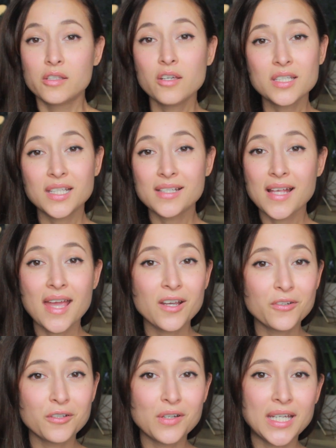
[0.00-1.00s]
そして最
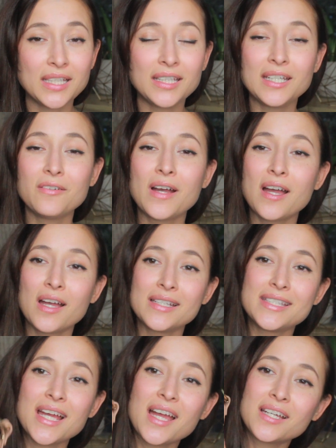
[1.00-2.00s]
後のお気に入りは
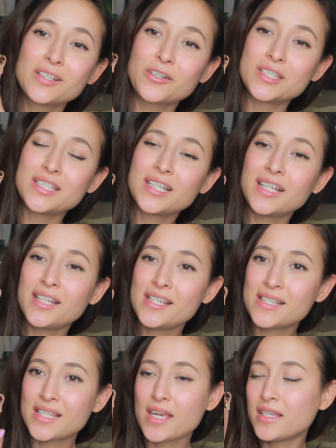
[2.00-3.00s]
じゃんこちら
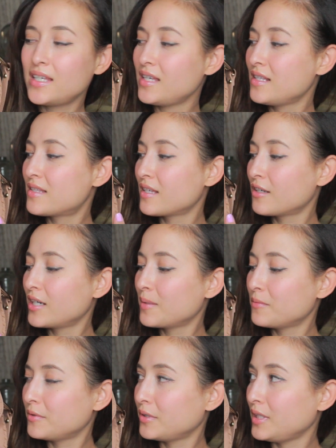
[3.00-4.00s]
です最近
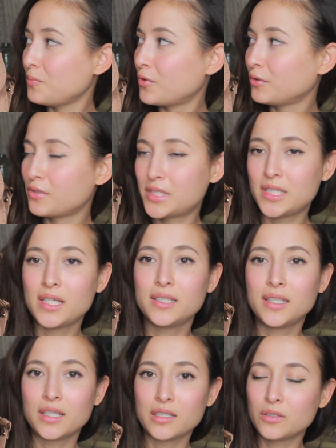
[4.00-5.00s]
インスタグラムにも載せた
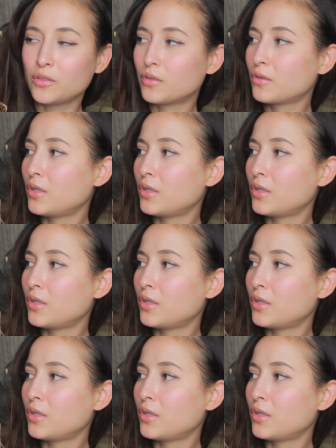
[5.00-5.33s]
んだけど